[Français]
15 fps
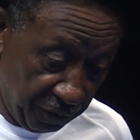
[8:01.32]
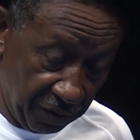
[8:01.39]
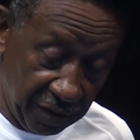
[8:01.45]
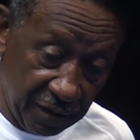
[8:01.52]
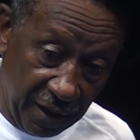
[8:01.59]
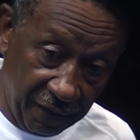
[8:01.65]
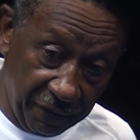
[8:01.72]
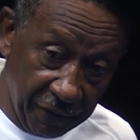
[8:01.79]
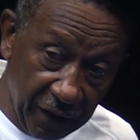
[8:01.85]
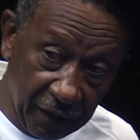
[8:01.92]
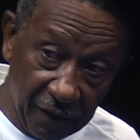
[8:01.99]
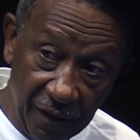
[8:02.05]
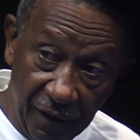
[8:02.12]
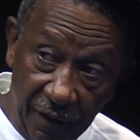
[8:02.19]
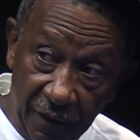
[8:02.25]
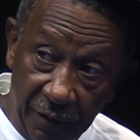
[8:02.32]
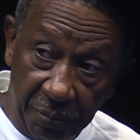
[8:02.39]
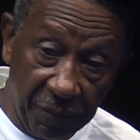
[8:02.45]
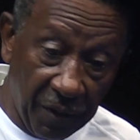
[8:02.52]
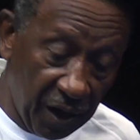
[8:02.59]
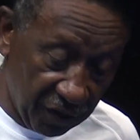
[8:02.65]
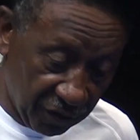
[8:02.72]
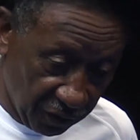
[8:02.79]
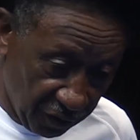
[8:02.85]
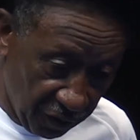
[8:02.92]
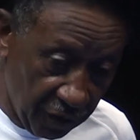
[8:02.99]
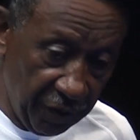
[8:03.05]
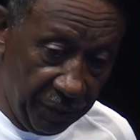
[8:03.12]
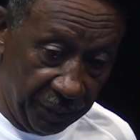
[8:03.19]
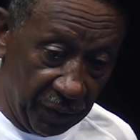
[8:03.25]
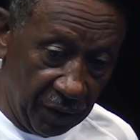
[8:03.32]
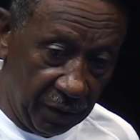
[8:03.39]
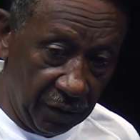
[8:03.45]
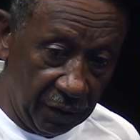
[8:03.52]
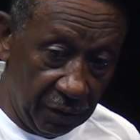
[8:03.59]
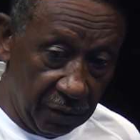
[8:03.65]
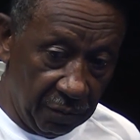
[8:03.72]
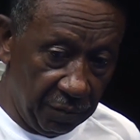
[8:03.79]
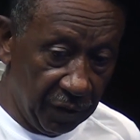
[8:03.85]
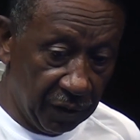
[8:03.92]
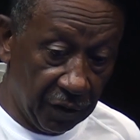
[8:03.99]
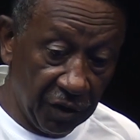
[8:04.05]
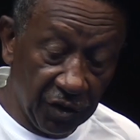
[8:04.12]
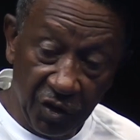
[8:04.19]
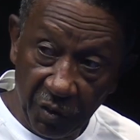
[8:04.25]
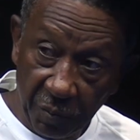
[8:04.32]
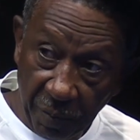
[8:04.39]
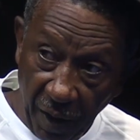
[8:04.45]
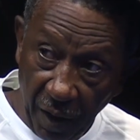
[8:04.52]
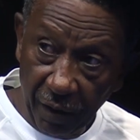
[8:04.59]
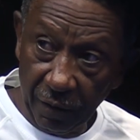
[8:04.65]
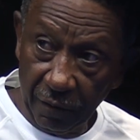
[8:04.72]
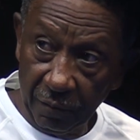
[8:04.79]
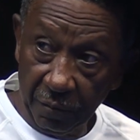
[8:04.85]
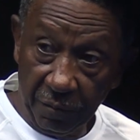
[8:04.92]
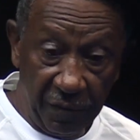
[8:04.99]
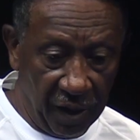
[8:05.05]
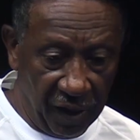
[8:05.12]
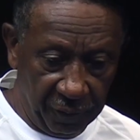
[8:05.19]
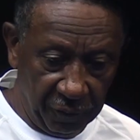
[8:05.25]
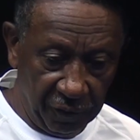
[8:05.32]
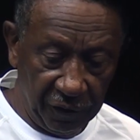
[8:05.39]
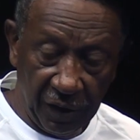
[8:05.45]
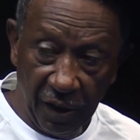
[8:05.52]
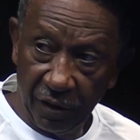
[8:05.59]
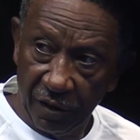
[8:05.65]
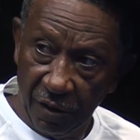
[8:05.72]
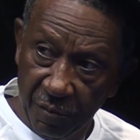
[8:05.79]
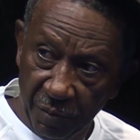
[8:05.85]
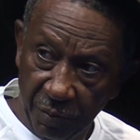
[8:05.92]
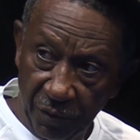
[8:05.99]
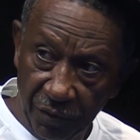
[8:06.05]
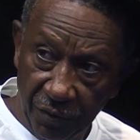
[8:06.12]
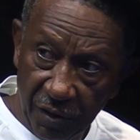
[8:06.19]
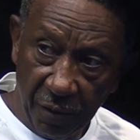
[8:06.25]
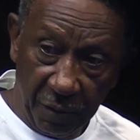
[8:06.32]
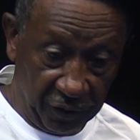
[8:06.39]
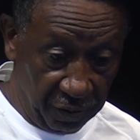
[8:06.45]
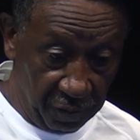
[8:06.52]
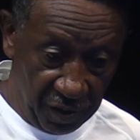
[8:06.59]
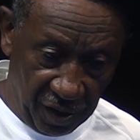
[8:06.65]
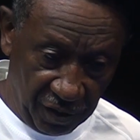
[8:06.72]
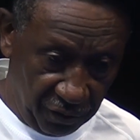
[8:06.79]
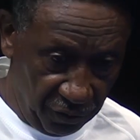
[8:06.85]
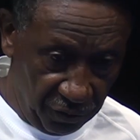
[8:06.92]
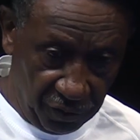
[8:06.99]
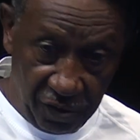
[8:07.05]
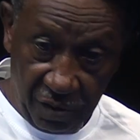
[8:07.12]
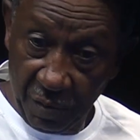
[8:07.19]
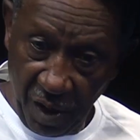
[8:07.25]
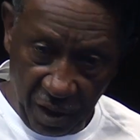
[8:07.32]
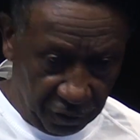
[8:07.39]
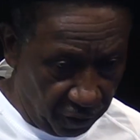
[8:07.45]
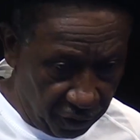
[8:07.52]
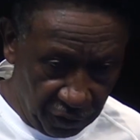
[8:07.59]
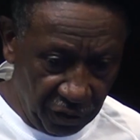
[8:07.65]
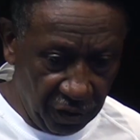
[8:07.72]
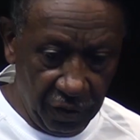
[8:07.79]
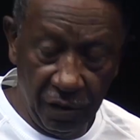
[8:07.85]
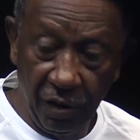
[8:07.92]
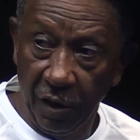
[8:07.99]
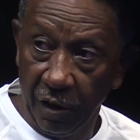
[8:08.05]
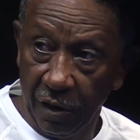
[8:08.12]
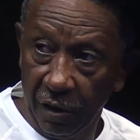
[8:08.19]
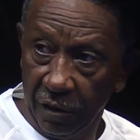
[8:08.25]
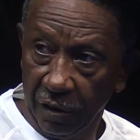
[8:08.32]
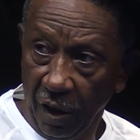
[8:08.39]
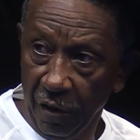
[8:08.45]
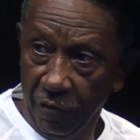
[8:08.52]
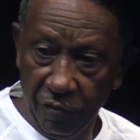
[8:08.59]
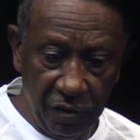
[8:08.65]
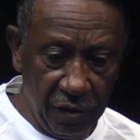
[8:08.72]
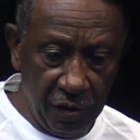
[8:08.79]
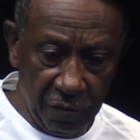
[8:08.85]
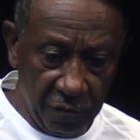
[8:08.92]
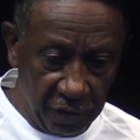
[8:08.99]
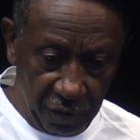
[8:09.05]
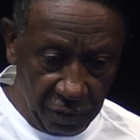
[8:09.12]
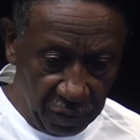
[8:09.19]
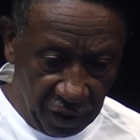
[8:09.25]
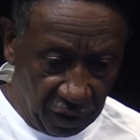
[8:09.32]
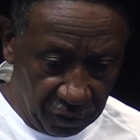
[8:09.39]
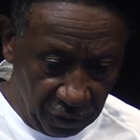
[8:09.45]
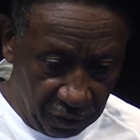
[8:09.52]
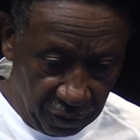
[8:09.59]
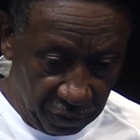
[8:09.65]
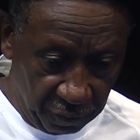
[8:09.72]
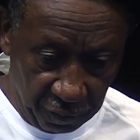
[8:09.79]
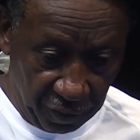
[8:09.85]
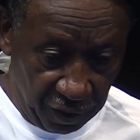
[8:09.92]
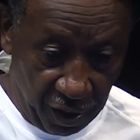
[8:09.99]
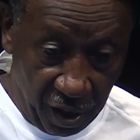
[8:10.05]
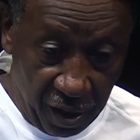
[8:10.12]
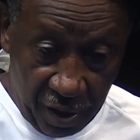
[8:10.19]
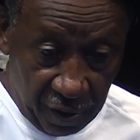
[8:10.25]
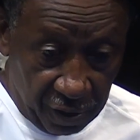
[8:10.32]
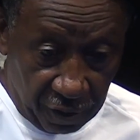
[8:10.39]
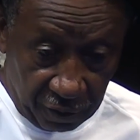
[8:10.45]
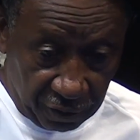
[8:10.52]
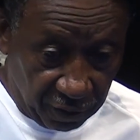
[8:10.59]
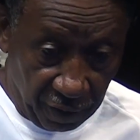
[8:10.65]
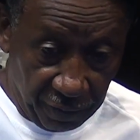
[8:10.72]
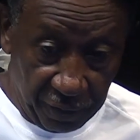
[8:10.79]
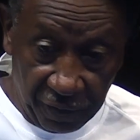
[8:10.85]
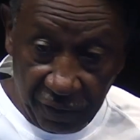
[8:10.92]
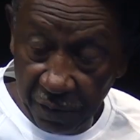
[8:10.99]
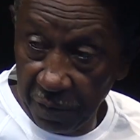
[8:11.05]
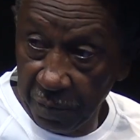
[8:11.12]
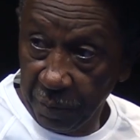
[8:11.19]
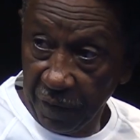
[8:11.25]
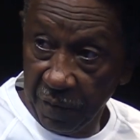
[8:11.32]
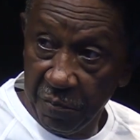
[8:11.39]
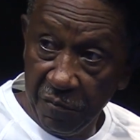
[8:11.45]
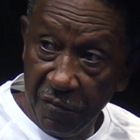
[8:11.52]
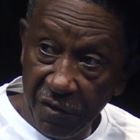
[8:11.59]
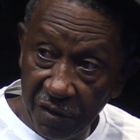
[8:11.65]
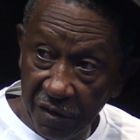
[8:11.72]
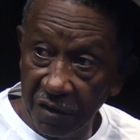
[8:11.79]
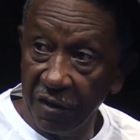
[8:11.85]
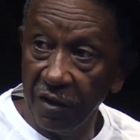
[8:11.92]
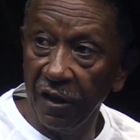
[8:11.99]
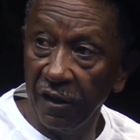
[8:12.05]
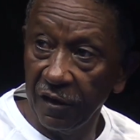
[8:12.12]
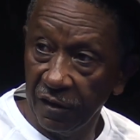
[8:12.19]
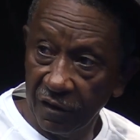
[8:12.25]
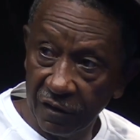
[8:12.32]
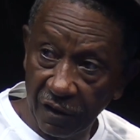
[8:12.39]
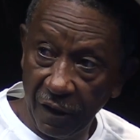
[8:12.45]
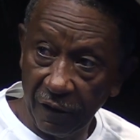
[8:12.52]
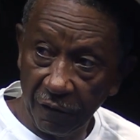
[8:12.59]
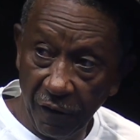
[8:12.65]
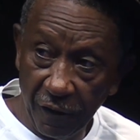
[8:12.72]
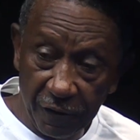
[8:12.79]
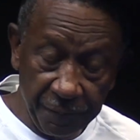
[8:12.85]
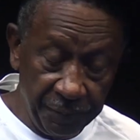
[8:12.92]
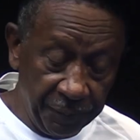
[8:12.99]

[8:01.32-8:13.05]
la fait parce que ne critique pas mais à mon âge, que je peut dire, parce que m'a l'ai assisté, je l'ai grandi à Saint-Louis, on savait euh, pas mûri euh, dans saint rose